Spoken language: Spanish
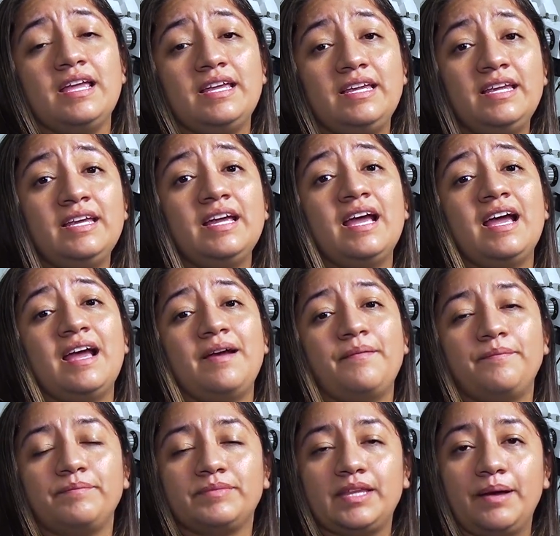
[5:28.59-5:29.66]
y
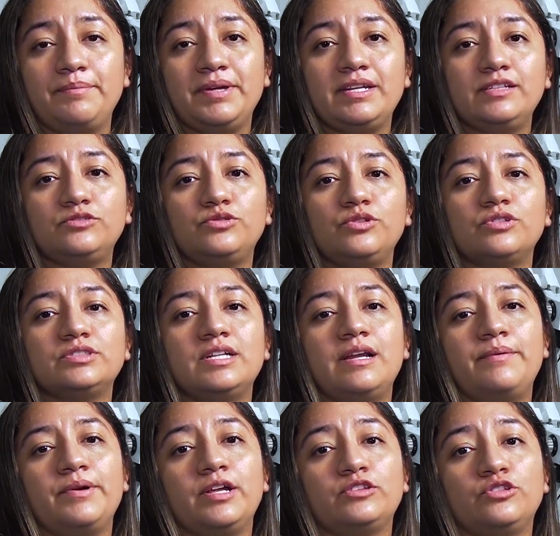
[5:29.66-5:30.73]
también estudios de
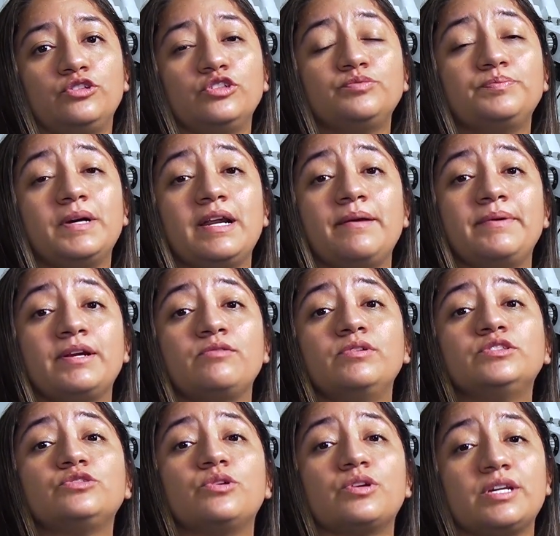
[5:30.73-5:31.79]
laboratorios para ver
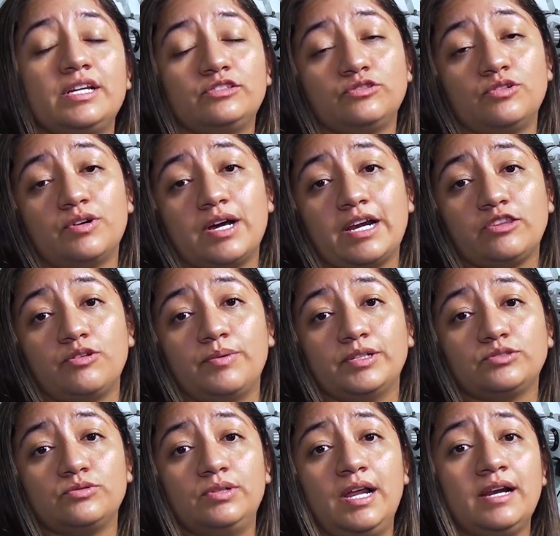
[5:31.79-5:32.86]
nuestro riesgo
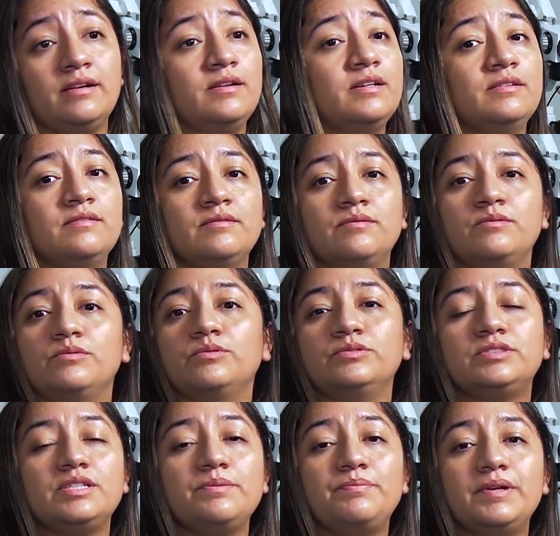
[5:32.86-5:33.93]
cardiovascular.
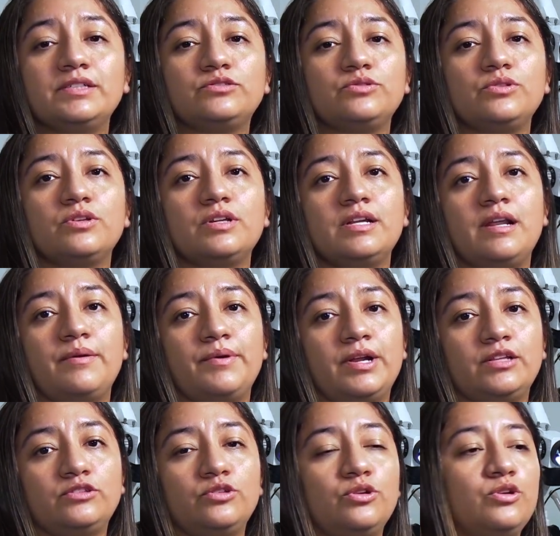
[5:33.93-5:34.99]
Un simple estudio de
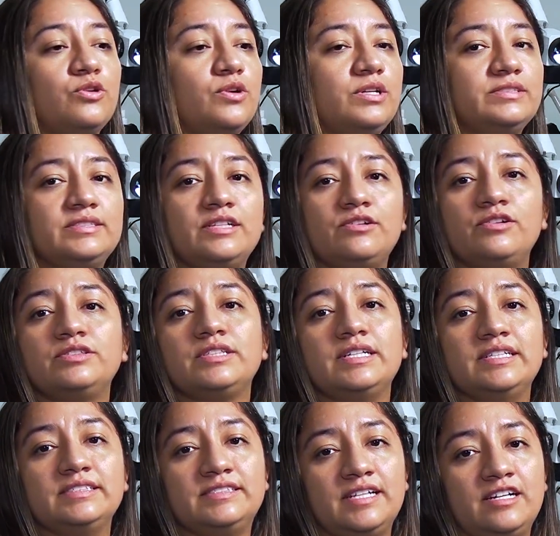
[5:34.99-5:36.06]
laboratorio, colesterol,
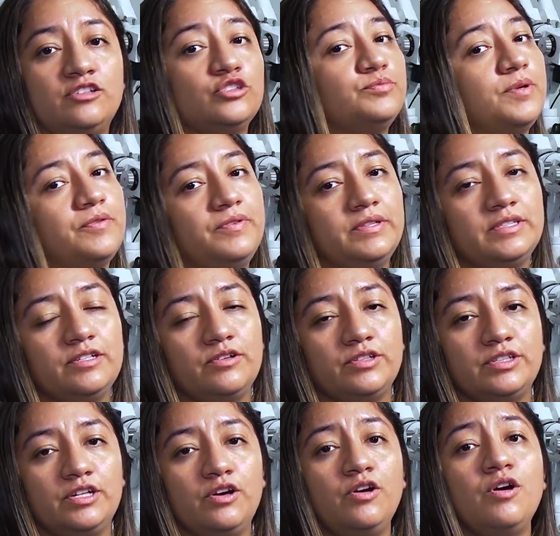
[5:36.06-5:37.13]
triglicéridos, perfil
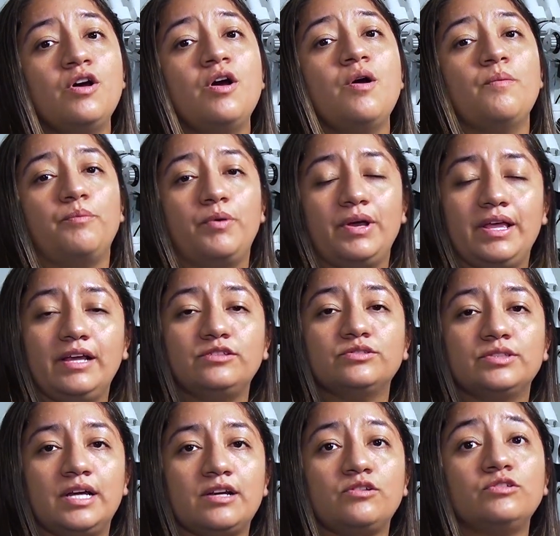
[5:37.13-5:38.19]
tiroideo puede
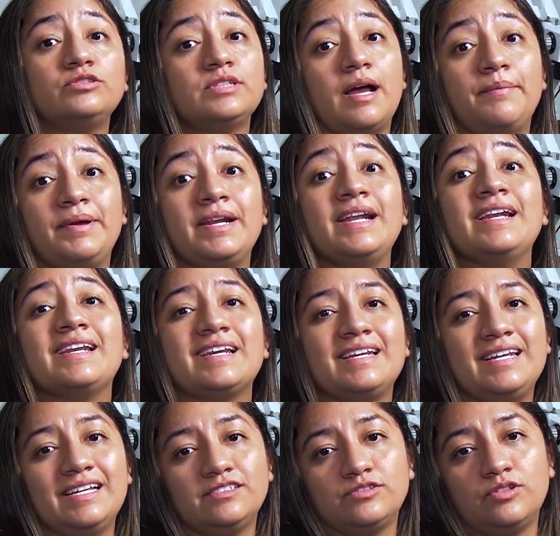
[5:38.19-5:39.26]
ayudarnos a ver el
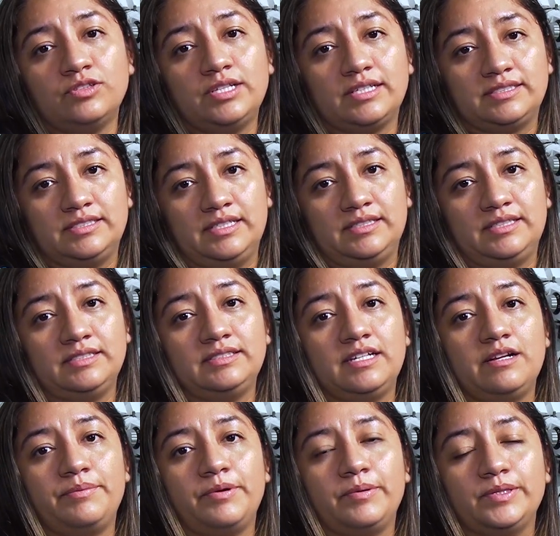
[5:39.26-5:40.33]
riesgo de accidentes
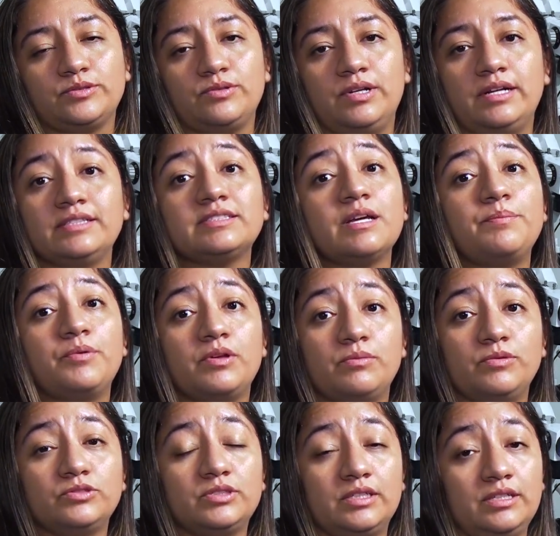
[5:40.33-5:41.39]
cerebrovasculares que
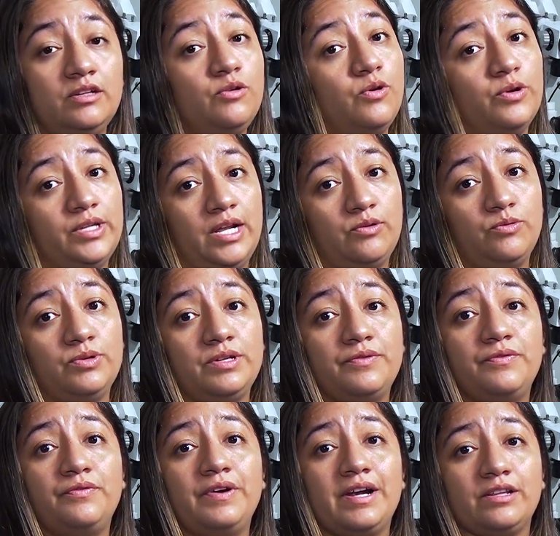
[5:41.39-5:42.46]
podemos tener o de algún
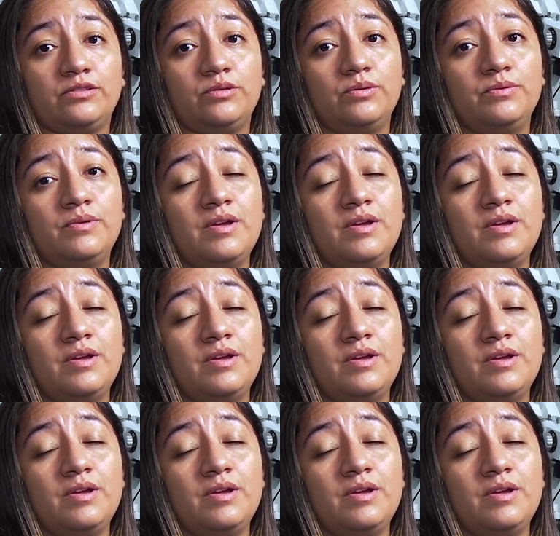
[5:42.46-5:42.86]
infarto.